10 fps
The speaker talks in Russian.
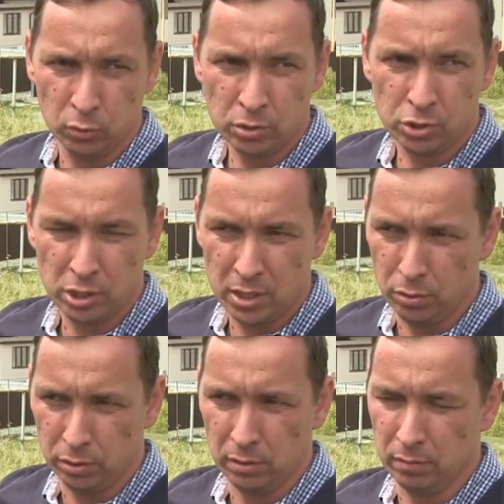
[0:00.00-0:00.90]
Но, к
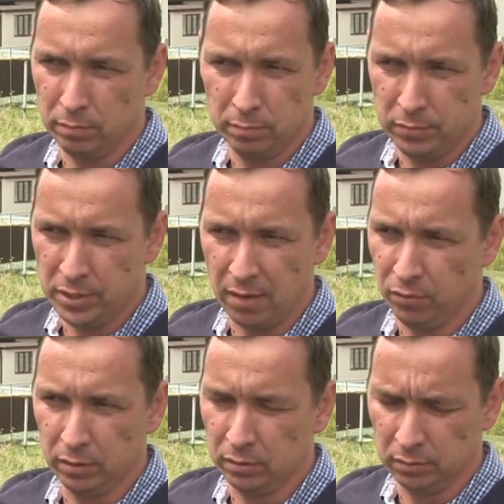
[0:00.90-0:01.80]
сожалению, это
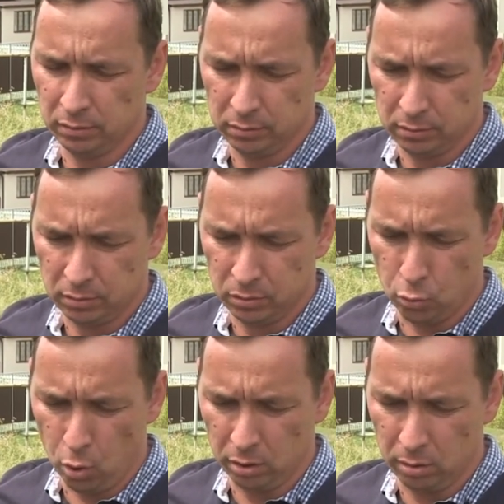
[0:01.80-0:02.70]
явно э,
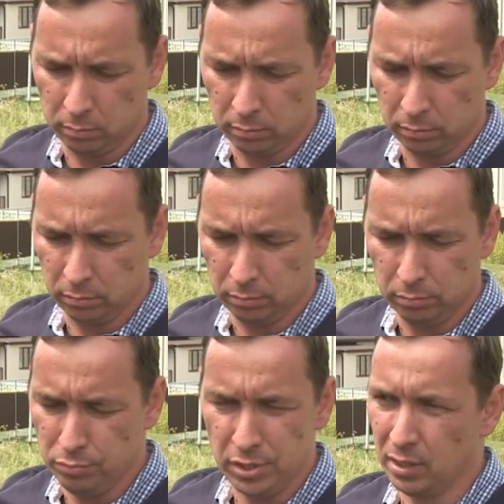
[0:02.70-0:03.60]
городом
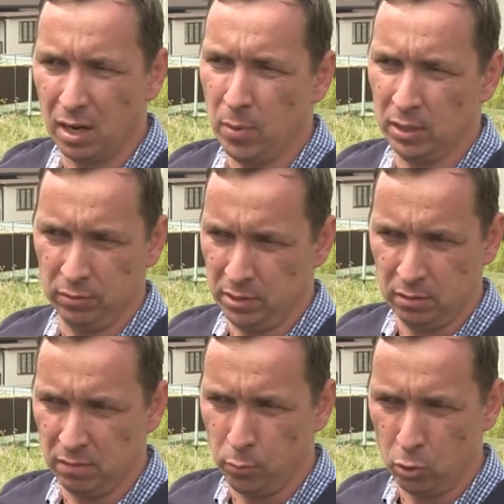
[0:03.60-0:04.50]
не дорабатывается
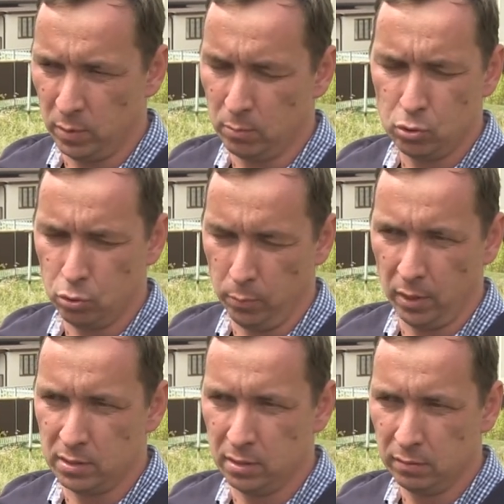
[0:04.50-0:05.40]
этот вопрос там
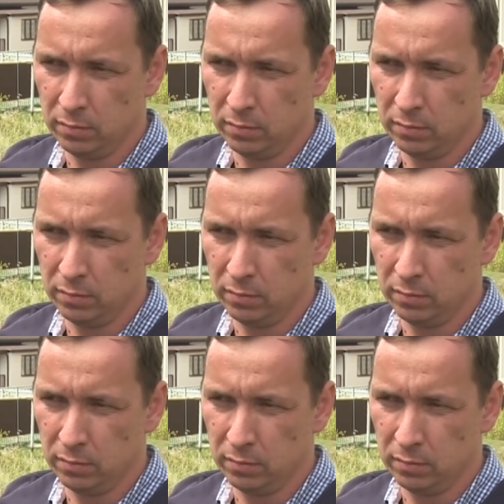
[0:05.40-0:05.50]
100%.